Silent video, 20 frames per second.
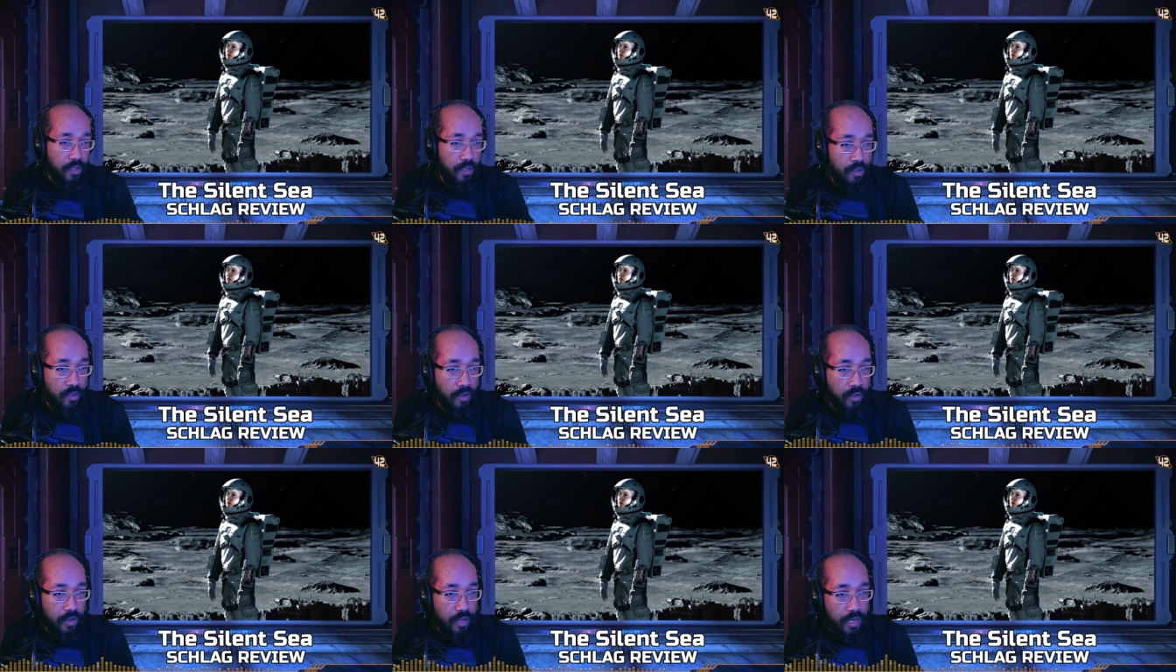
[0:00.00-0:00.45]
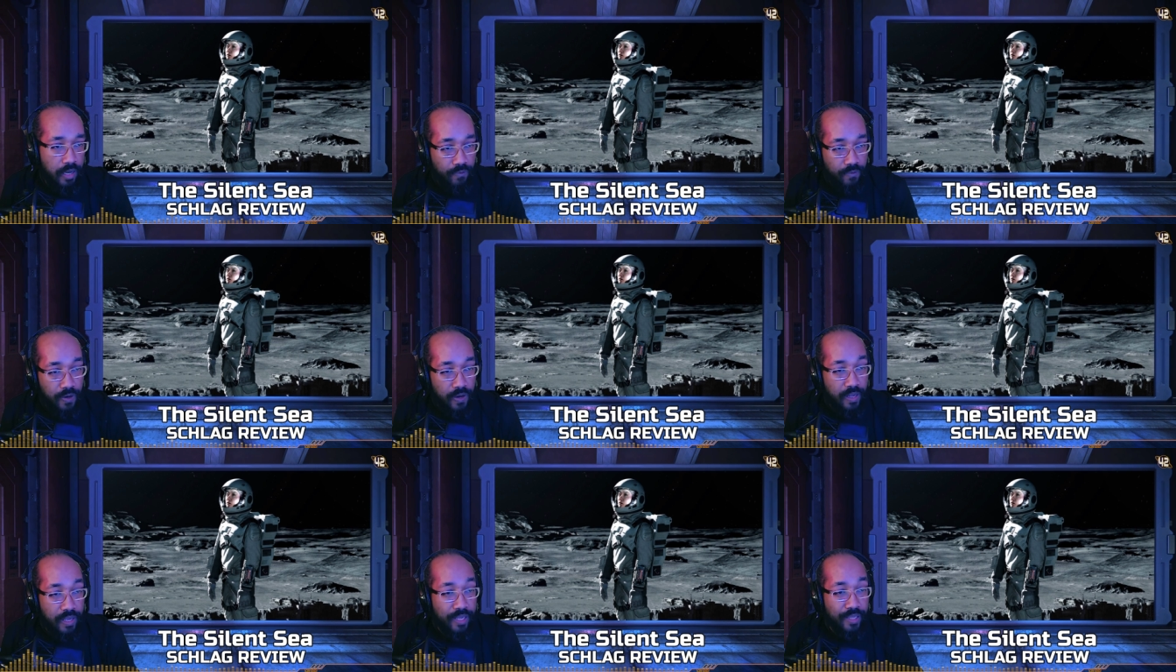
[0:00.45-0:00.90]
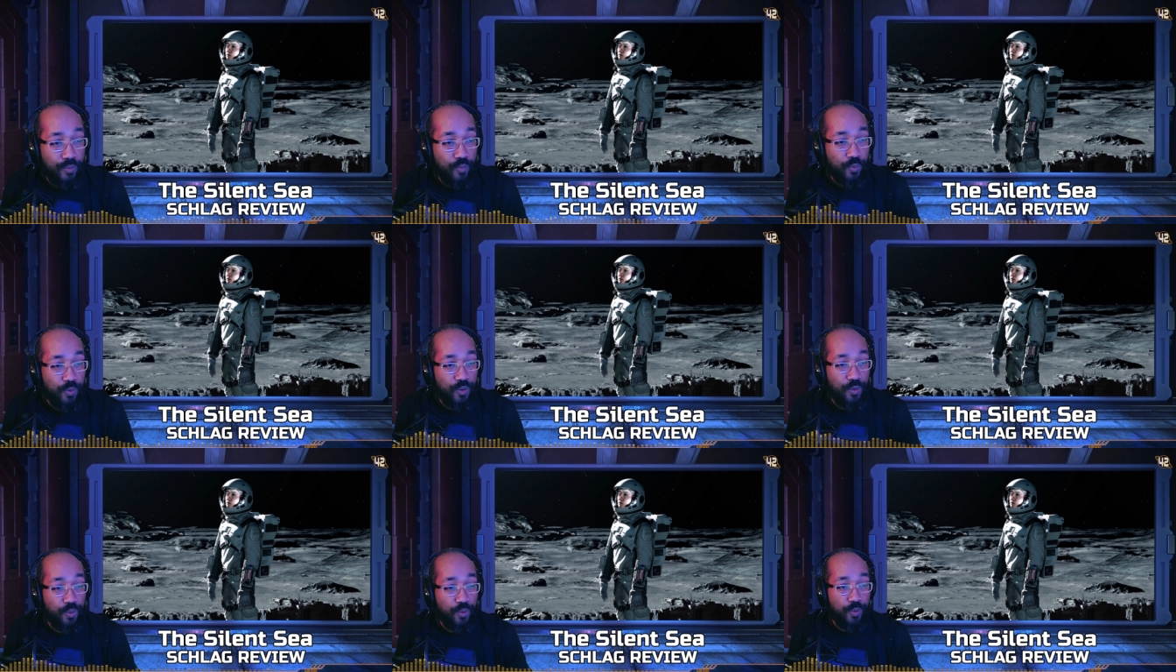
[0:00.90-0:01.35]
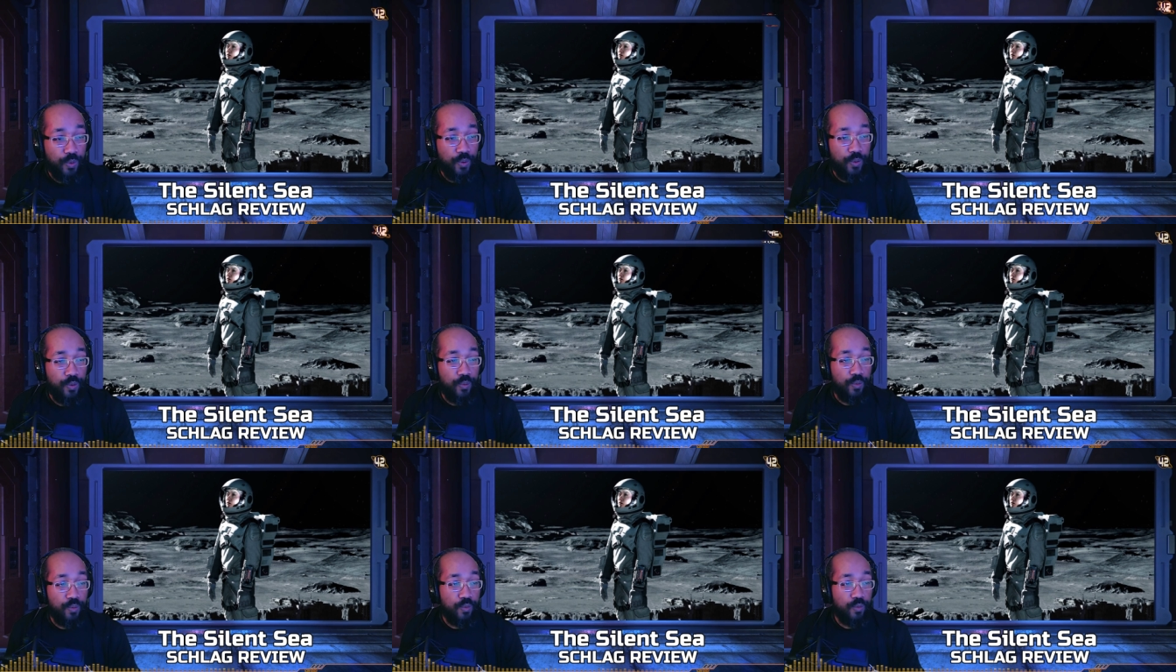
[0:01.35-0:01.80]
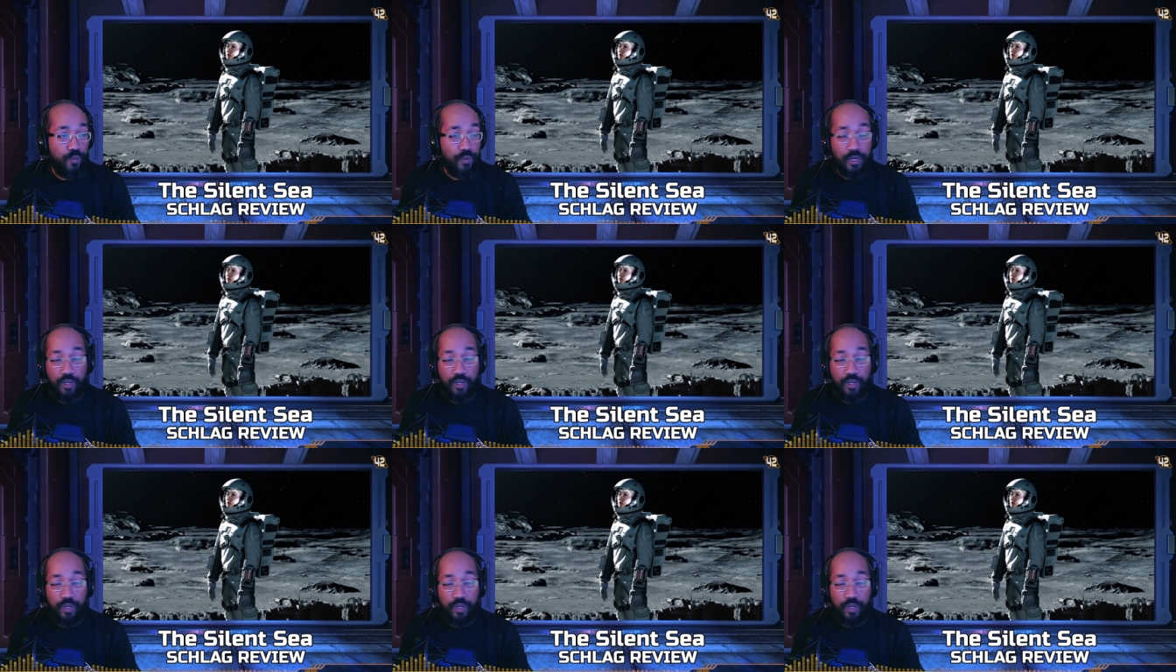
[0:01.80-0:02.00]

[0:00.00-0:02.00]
Euh, et voilà, donc euh,